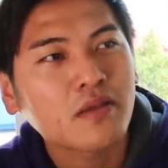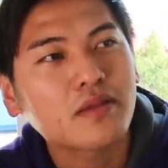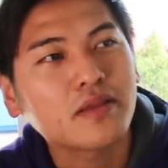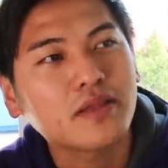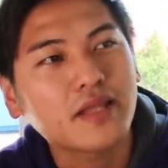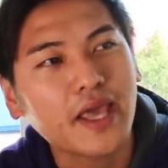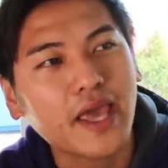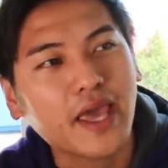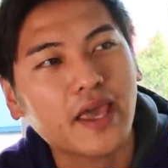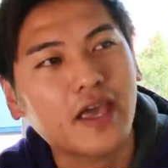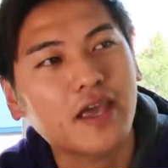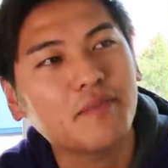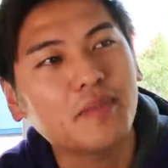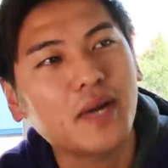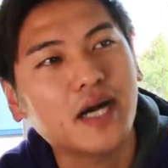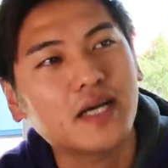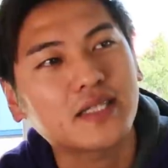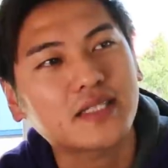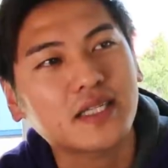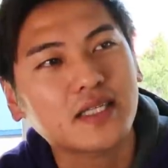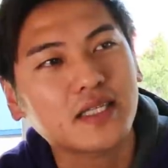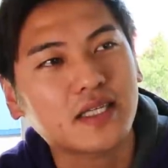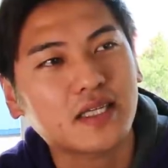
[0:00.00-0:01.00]
で、
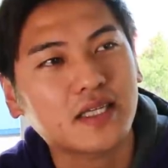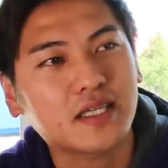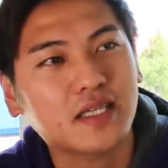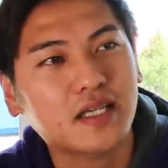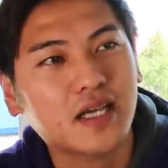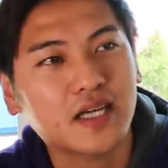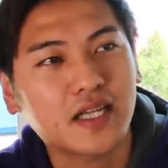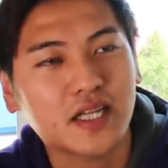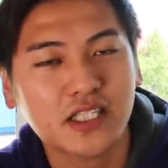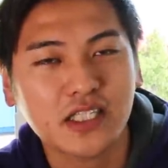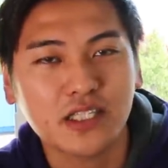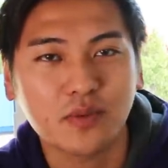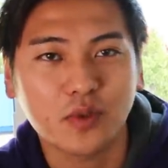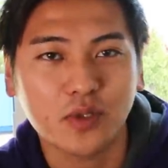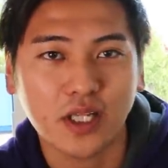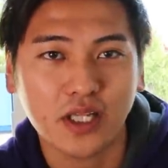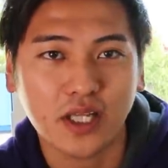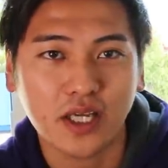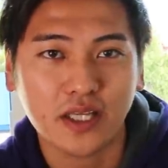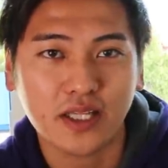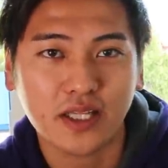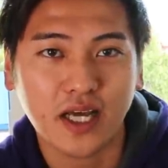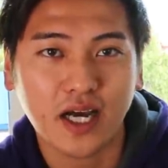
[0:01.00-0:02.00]
まあ、さっき話にも出
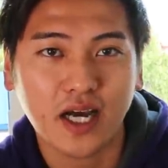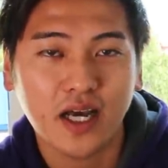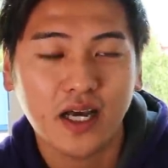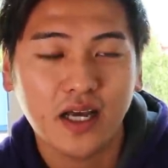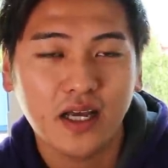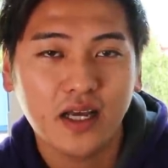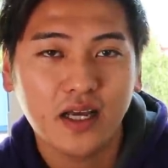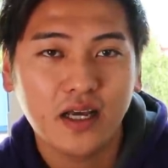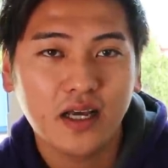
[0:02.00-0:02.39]
てきた、